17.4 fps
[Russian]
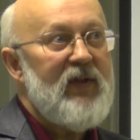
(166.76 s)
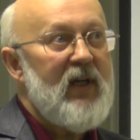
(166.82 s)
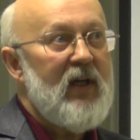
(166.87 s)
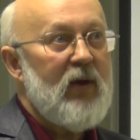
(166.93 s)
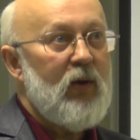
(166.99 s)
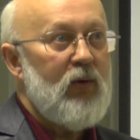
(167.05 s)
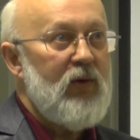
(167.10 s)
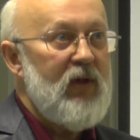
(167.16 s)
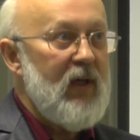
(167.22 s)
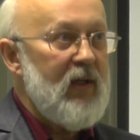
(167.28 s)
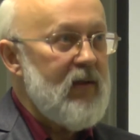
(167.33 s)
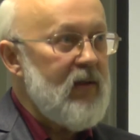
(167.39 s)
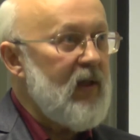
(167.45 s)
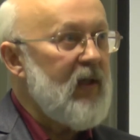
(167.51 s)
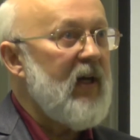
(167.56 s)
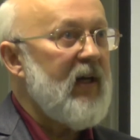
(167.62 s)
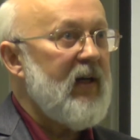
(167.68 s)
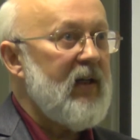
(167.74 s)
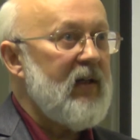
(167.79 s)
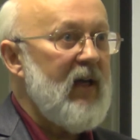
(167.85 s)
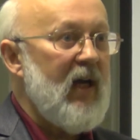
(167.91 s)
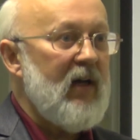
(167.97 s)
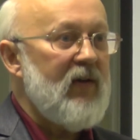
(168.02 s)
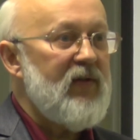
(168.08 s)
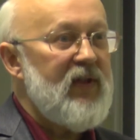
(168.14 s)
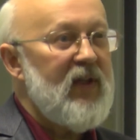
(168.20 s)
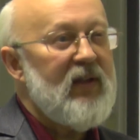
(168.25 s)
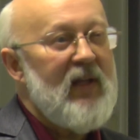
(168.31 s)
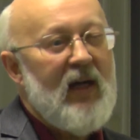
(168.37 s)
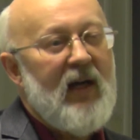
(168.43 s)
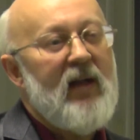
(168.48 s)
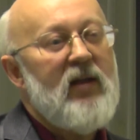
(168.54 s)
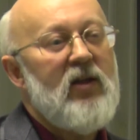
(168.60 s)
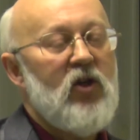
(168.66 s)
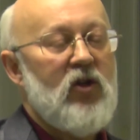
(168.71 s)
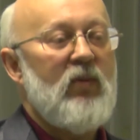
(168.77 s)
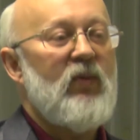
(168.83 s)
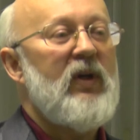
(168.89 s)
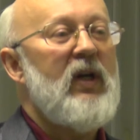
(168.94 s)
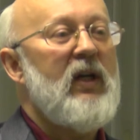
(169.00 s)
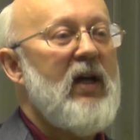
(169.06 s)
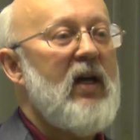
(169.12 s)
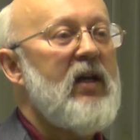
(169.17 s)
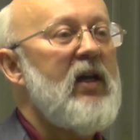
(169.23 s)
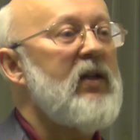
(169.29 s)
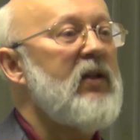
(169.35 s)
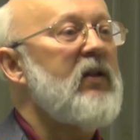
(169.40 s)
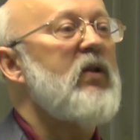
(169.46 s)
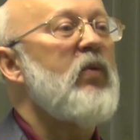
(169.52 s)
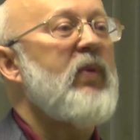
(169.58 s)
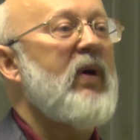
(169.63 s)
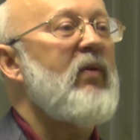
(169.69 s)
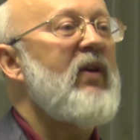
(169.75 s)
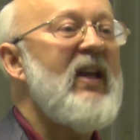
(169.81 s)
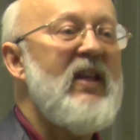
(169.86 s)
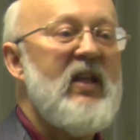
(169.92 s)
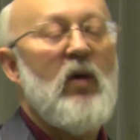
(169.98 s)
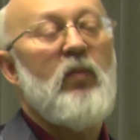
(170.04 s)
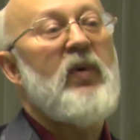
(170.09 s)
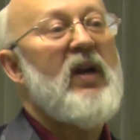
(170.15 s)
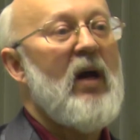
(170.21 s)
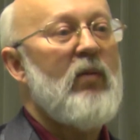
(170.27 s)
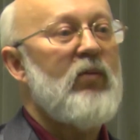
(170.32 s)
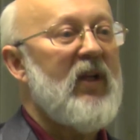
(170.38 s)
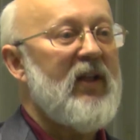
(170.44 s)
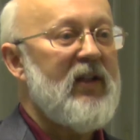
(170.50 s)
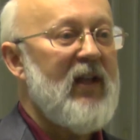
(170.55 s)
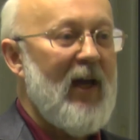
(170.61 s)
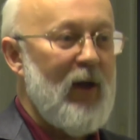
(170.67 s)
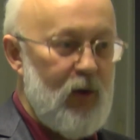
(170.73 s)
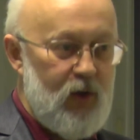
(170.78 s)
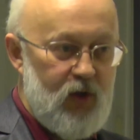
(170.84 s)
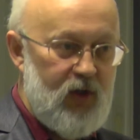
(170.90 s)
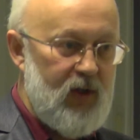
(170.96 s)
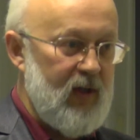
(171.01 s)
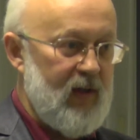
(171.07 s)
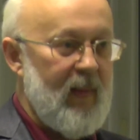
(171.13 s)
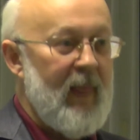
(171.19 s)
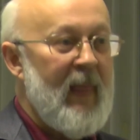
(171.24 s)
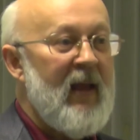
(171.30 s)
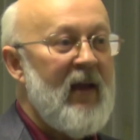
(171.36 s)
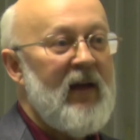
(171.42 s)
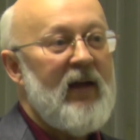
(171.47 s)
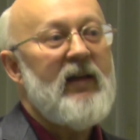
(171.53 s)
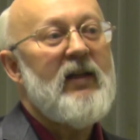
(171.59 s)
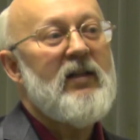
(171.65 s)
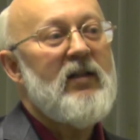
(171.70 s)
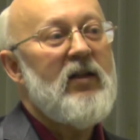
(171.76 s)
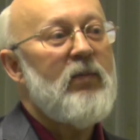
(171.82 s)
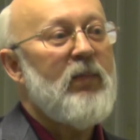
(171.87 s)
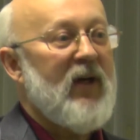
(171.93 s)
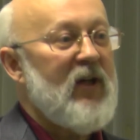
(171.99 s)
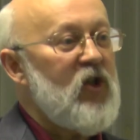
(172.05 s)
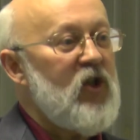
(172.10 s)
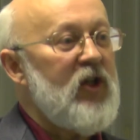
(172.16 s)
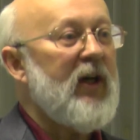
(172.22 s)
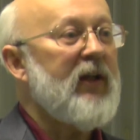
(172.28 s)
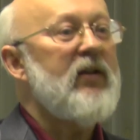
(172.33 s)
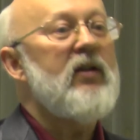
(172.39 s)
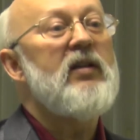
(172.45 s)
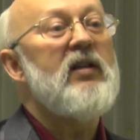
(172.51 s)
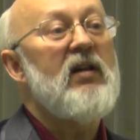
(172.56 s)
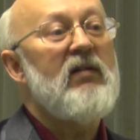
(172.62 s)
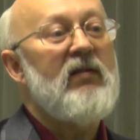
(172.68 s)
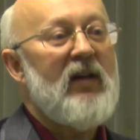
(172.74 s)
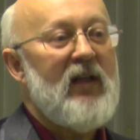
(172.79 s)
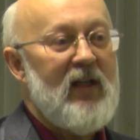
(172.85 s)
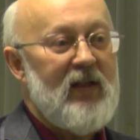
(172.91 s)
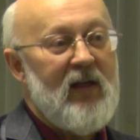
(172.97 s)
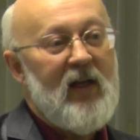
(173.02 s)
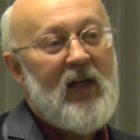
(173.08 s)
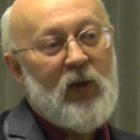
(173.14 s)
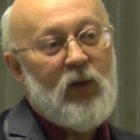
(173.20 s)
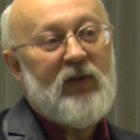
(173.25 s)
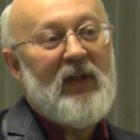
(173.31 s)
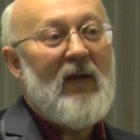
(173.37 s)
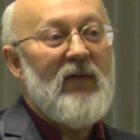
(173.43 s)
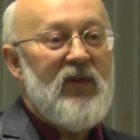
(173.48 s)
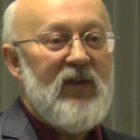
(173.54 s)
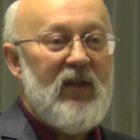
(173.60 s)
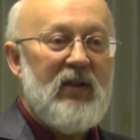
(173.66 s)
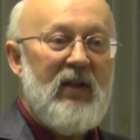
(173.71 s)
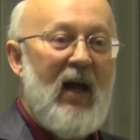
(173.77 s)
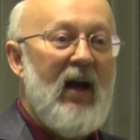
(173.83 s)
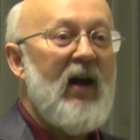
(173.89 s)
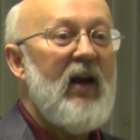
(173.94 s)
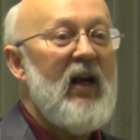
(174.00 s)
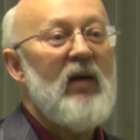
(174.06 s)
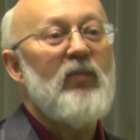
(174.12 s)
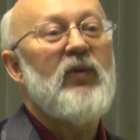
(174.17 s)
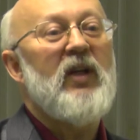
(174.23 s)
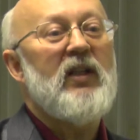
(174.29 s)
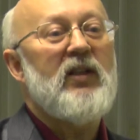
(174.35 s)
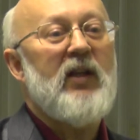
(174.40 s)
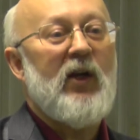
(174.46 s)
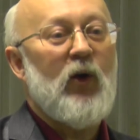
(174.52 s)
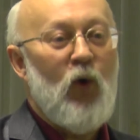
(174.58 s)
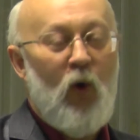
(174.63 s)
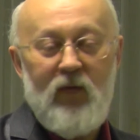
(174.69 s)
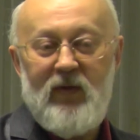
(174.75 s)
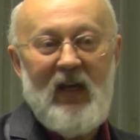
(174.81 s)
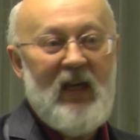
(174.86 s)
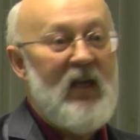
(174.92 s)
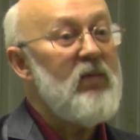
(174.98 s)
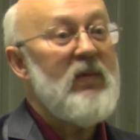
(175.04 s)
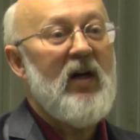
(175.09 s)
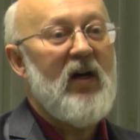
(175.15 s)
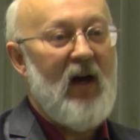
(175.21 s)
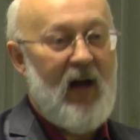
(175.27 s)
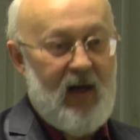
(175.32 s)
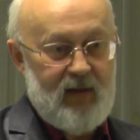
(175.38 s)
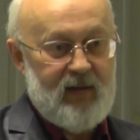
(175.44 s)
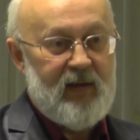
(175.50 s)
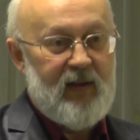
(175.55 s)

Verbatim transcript: всех уездных городах всегда, конечно, были какие-то направления преобладающие. Если про Чердень говорить, то там всегда хлебная торговля и меха.